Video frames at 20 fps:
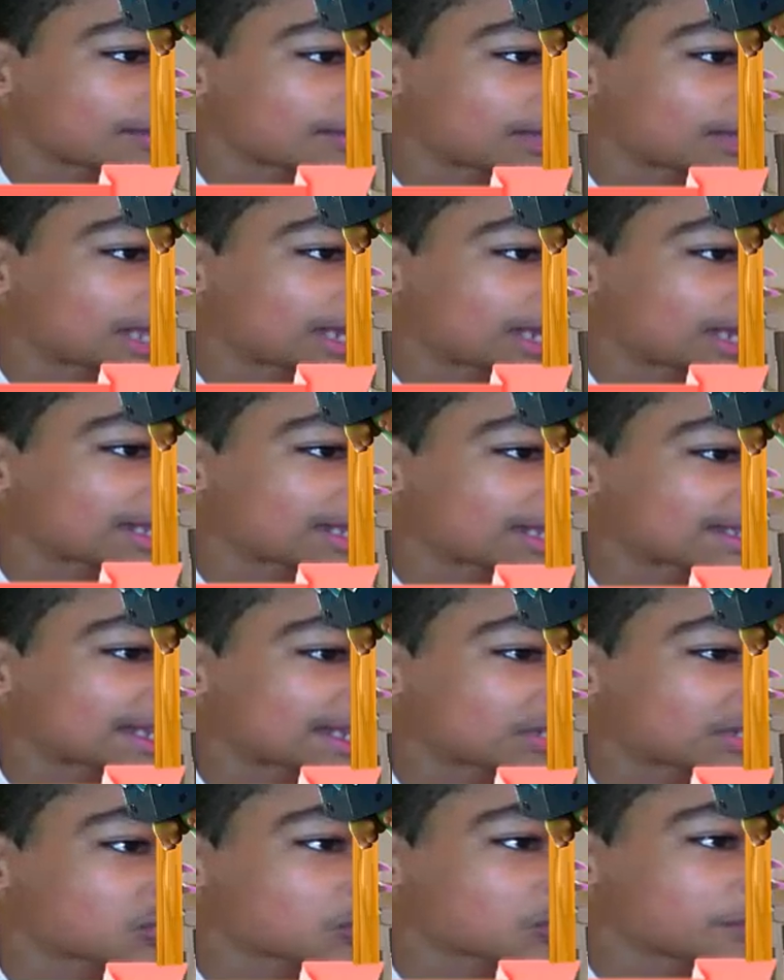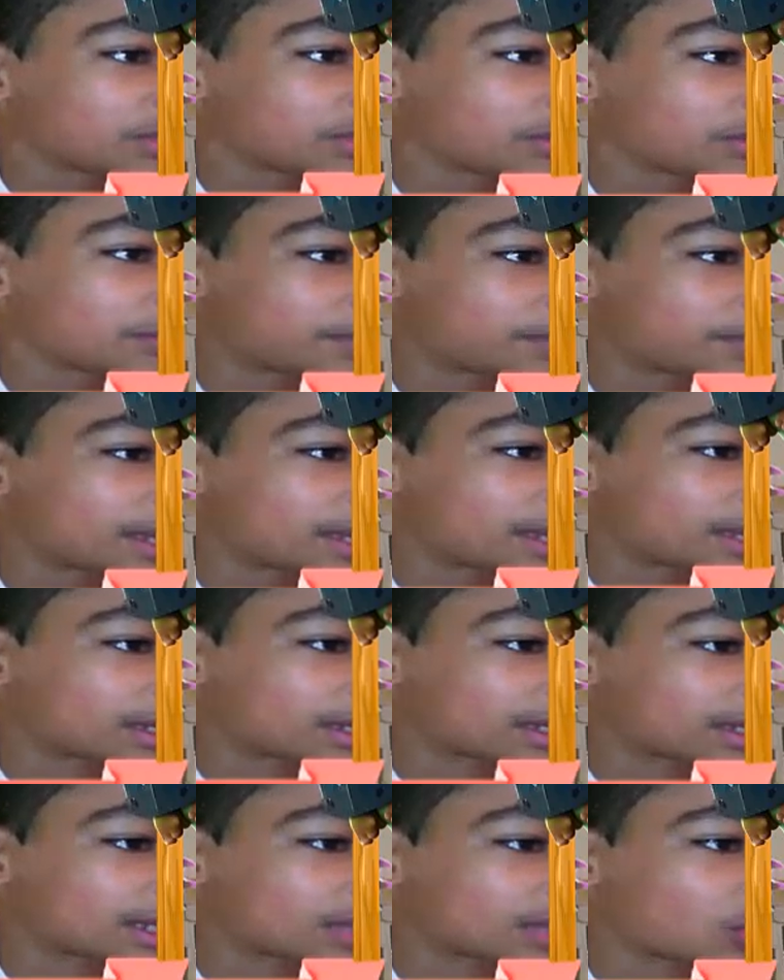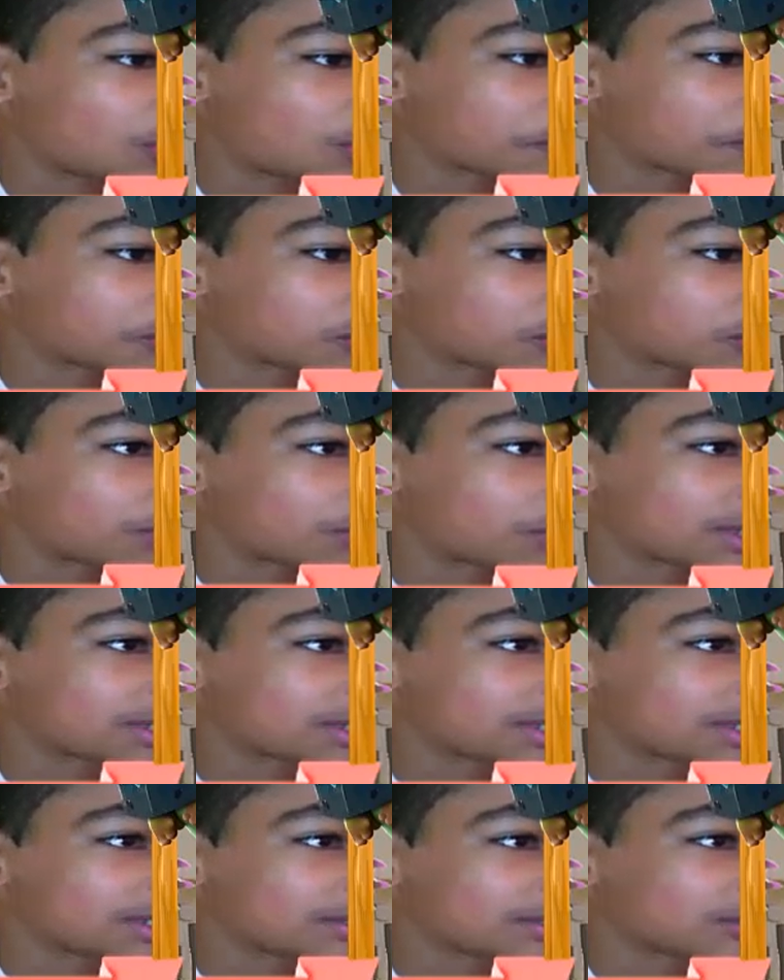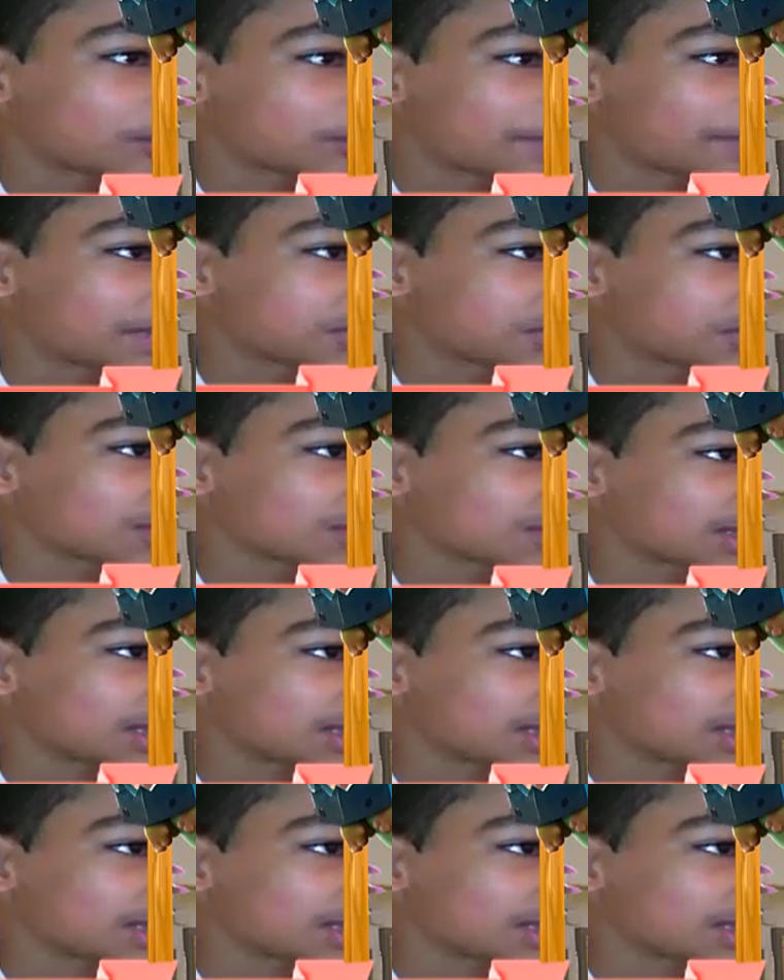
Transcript: tava na Arena 7, subi pra Arena 9, tô quase, tô pertinho da